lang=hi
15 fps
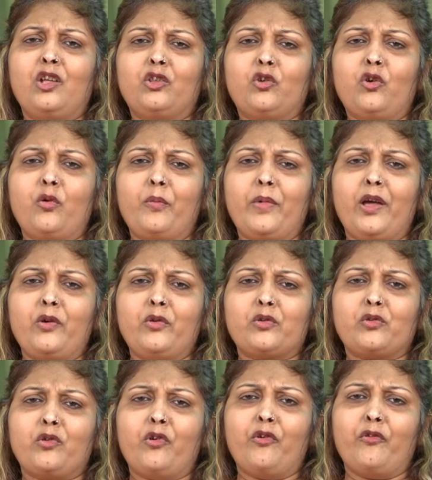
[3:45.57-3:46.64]
तो मैं
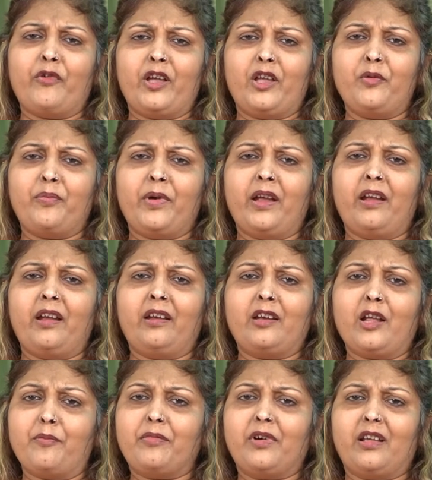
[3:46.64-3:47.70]
उसको वहीं पे
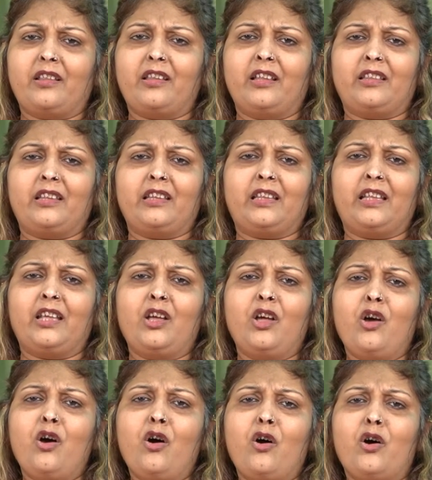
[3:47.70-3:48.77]
डम कर देती थी
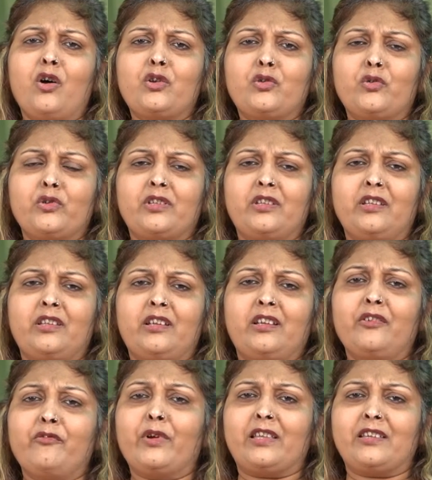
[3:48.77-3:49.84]
और सोचती थी
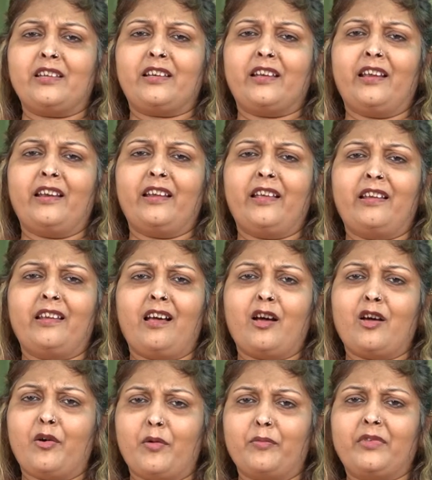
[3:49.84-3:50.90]
कि बच्चे खेल रहे हैं ना
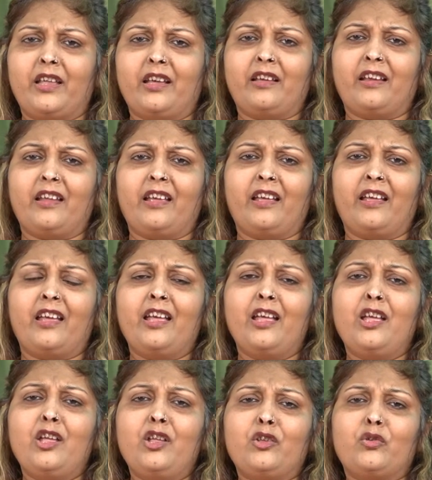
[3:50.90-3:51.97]
हम देख रहे हैं
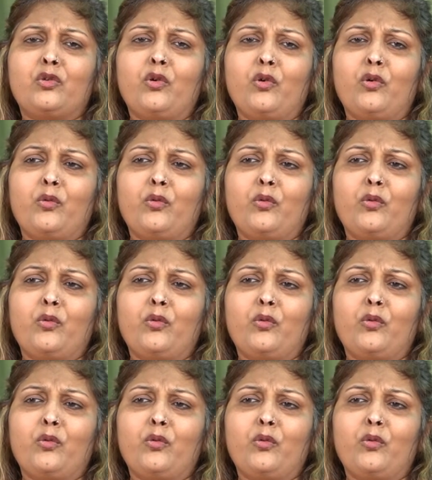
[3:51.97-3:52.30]
तो